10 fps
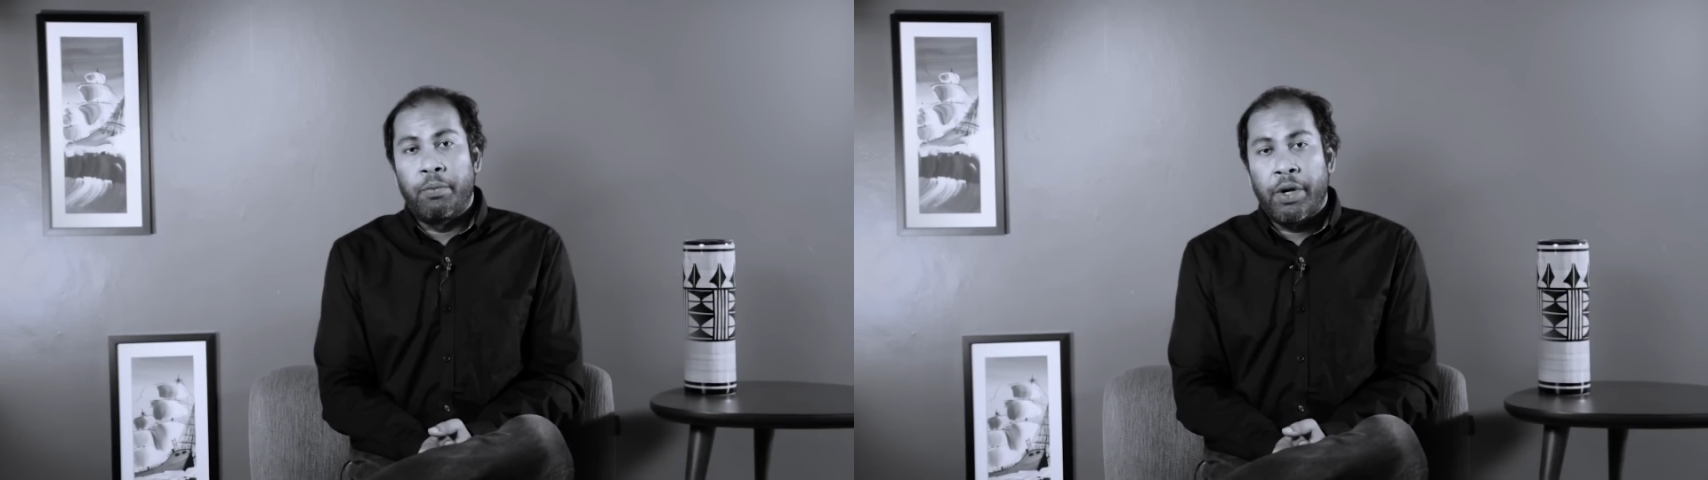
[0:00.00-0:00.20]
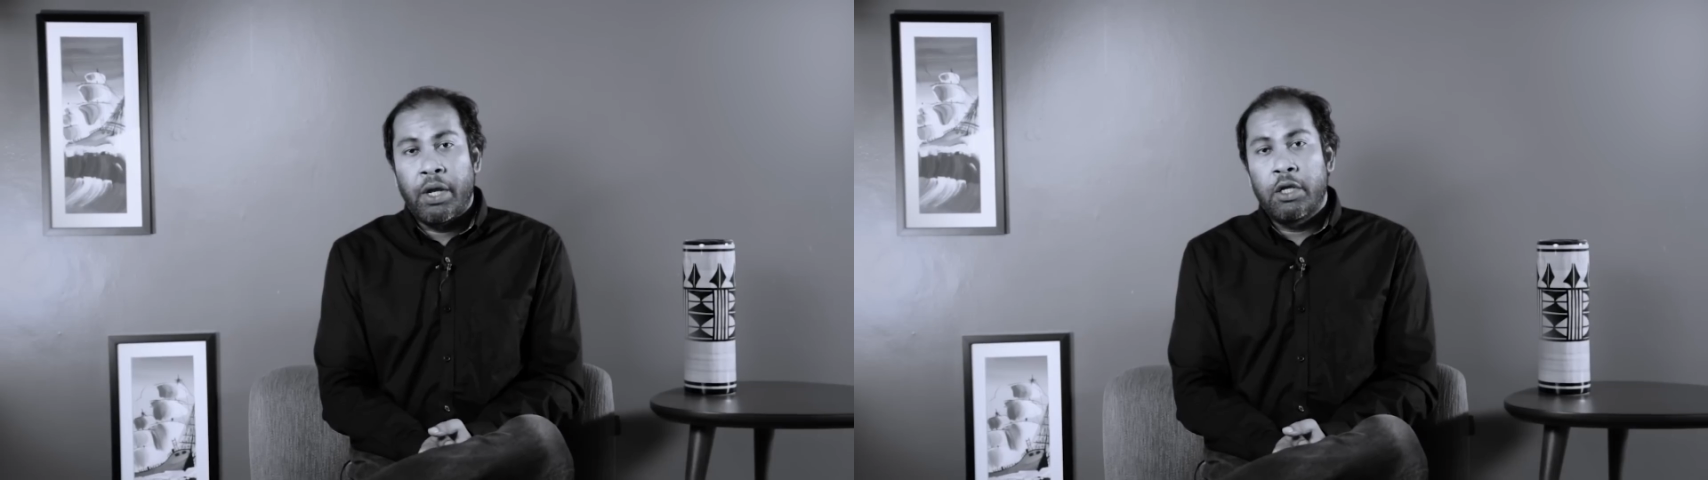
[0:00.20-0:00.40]

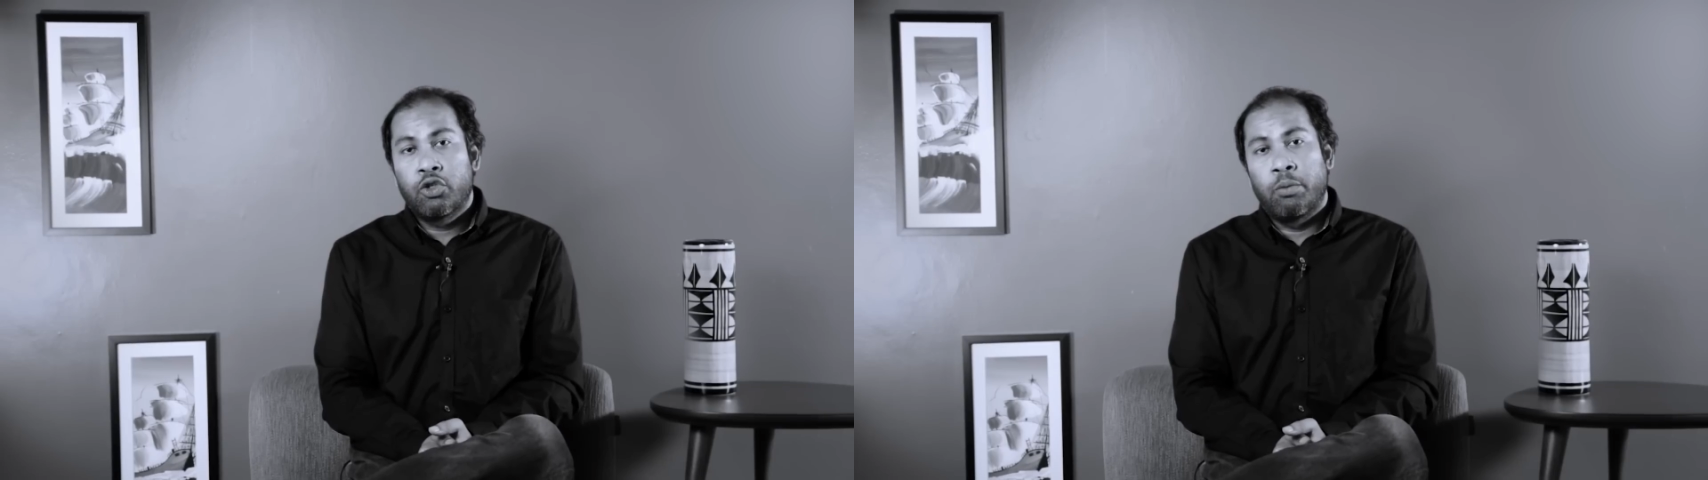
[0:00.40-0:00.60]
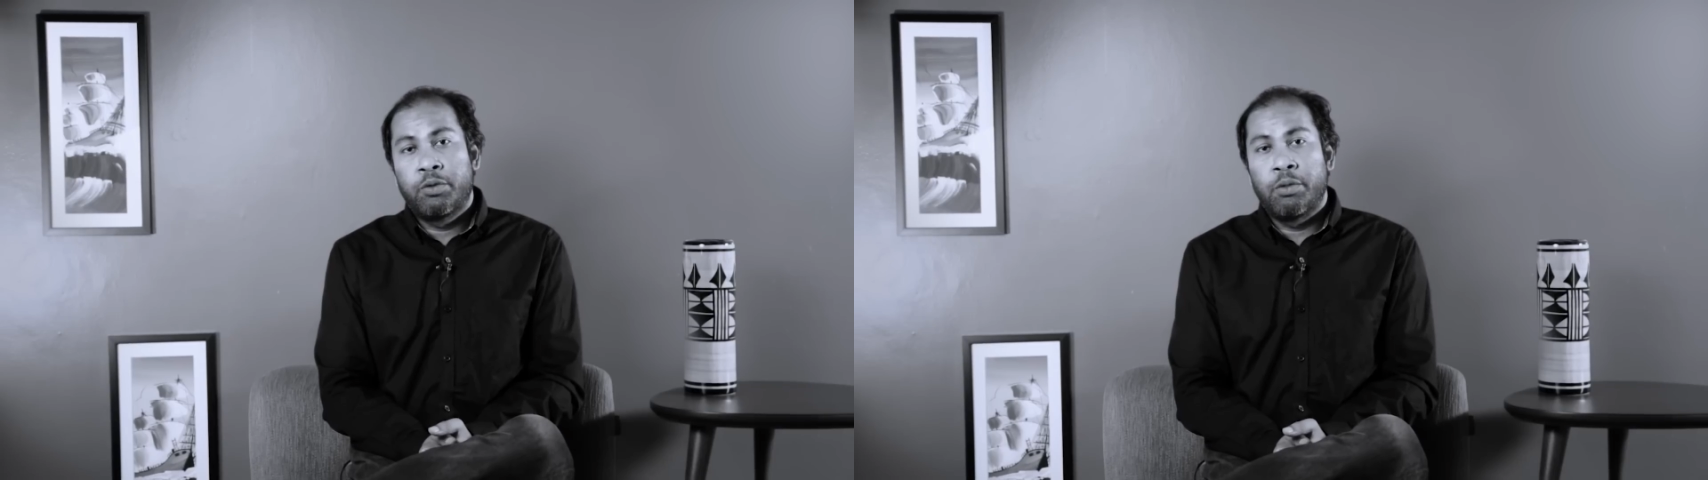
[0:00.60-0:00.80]
ব্রেনে
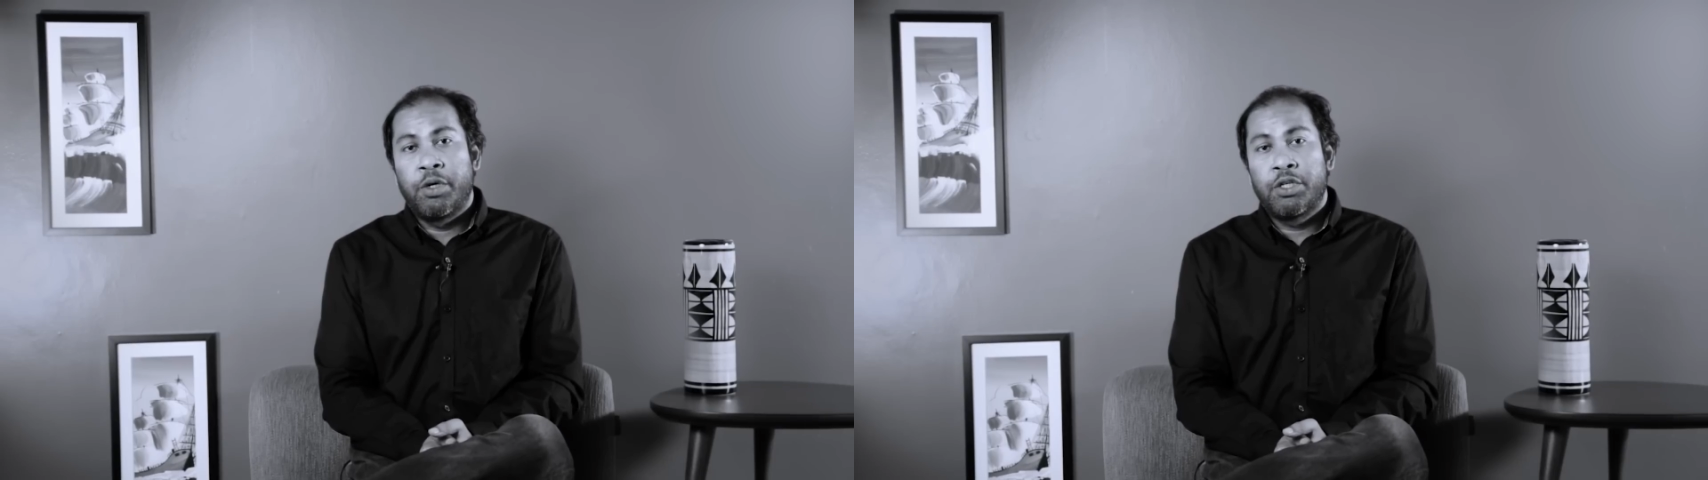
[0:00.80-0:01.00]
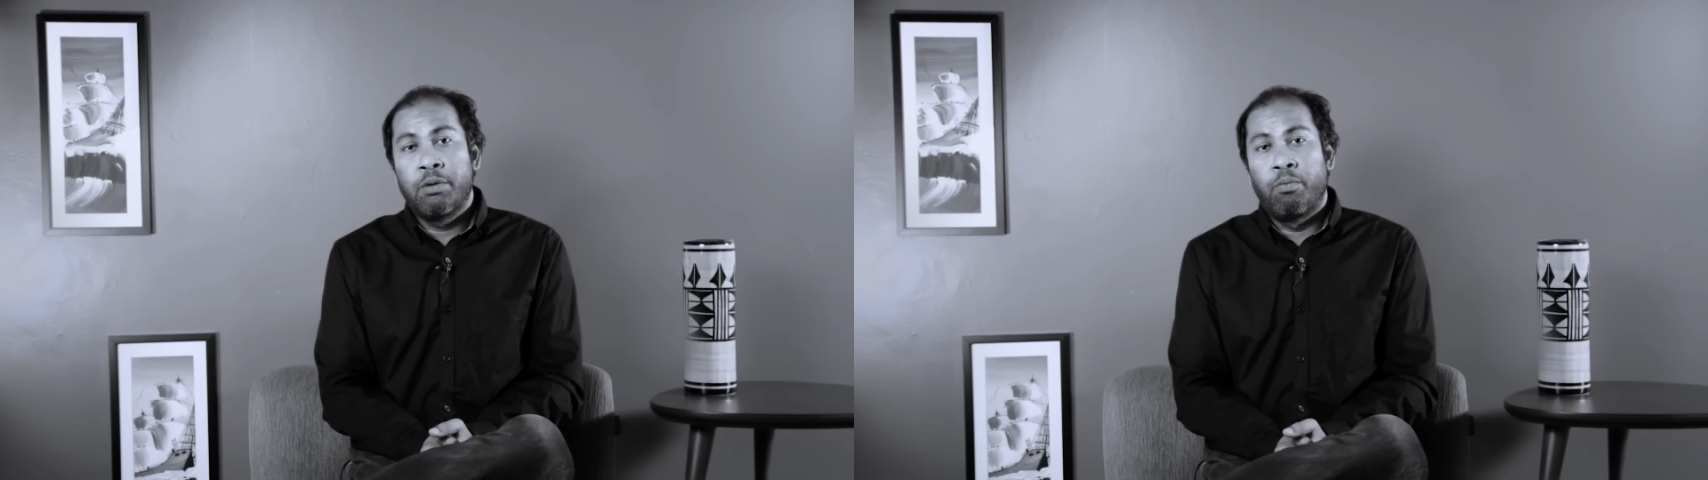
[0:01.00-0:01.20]
সবচেয়ে
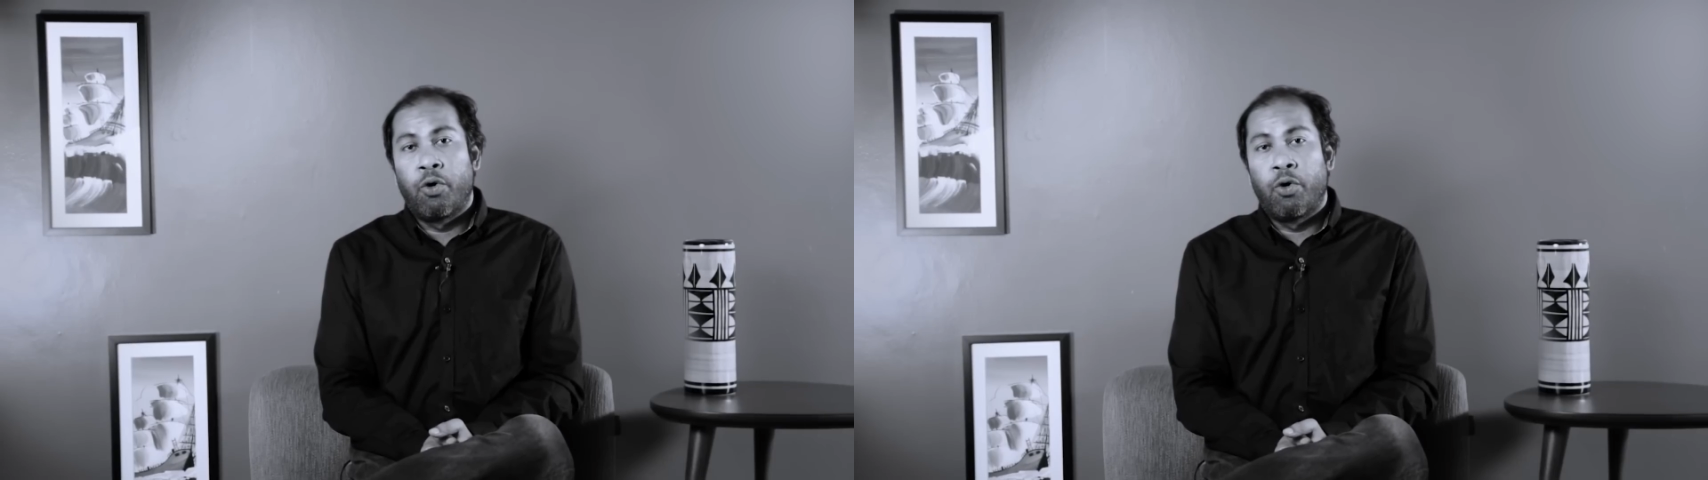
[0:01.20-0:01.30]
বেশি